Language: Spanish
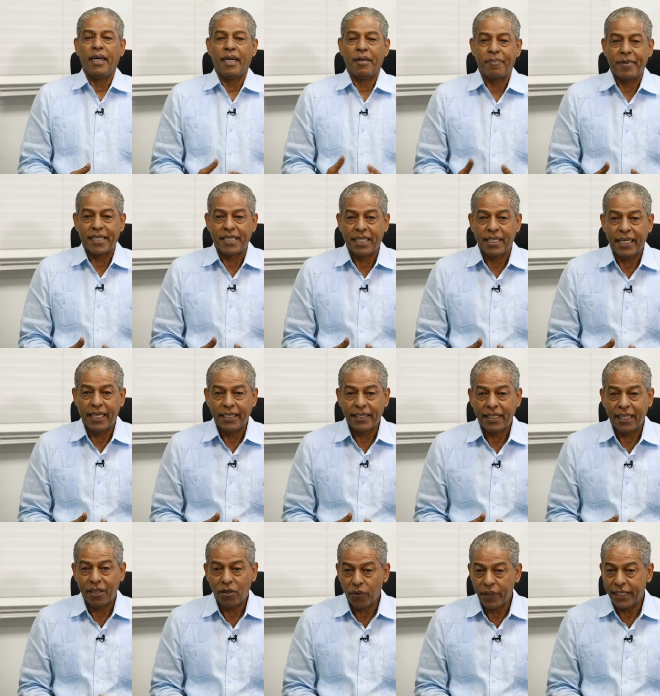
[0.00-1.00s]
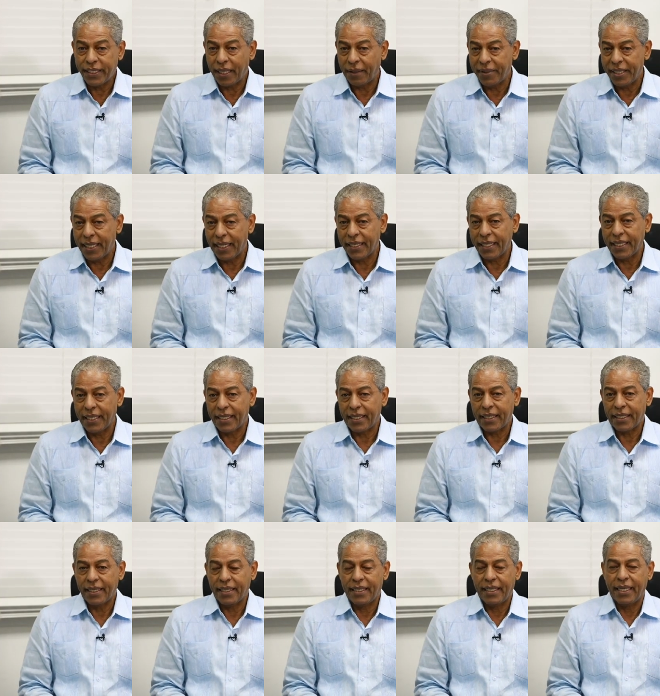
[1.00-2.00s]
El presidente Luis
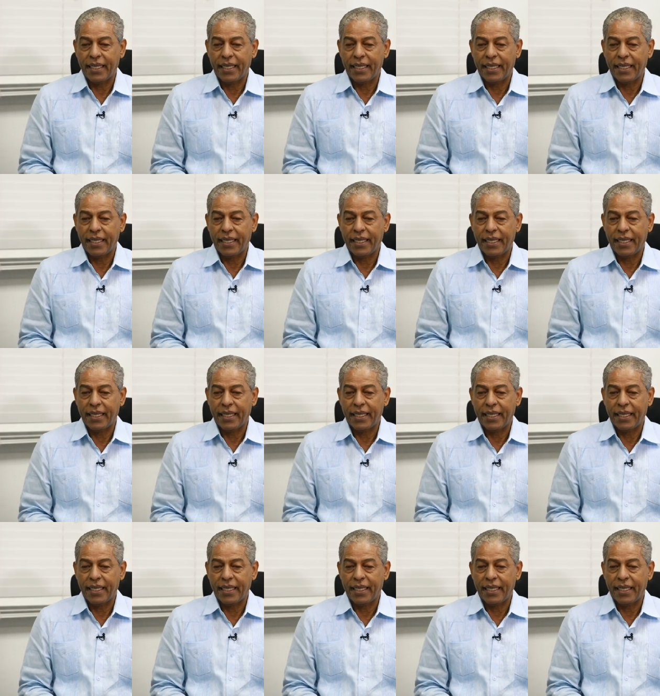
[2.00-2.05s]
Abinader,